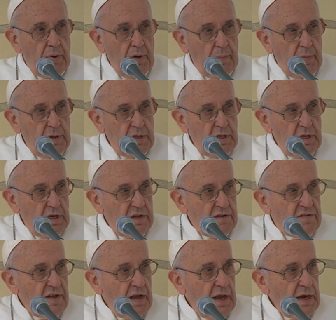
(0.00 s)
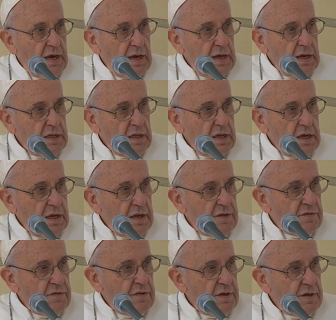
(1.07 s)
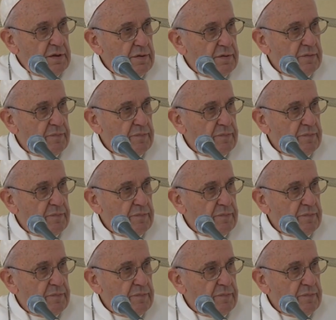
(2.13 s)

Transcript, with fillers: prima di iniziare la catechesi,